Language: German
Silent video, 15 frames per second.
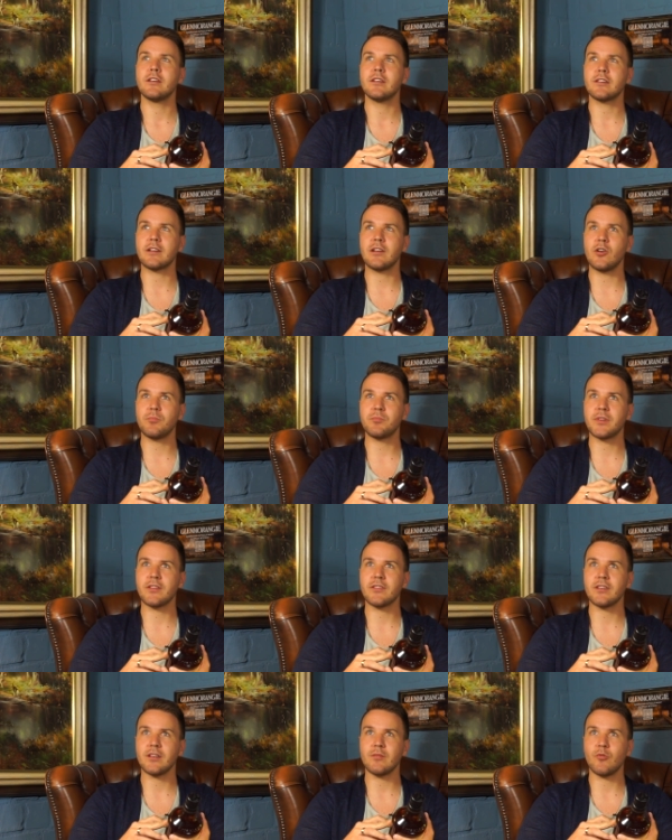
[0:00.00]
Ich glaube,
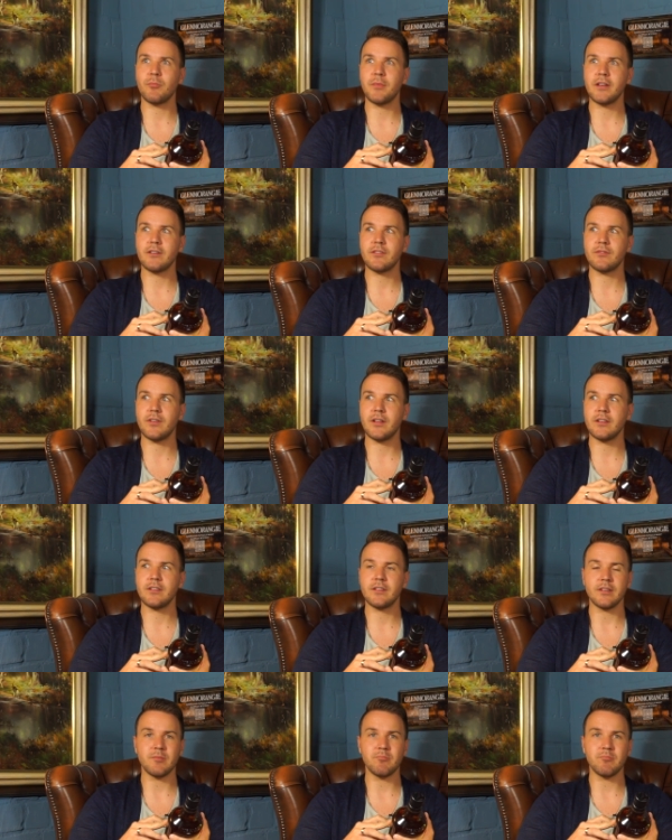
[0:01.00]
da sind im Moment welche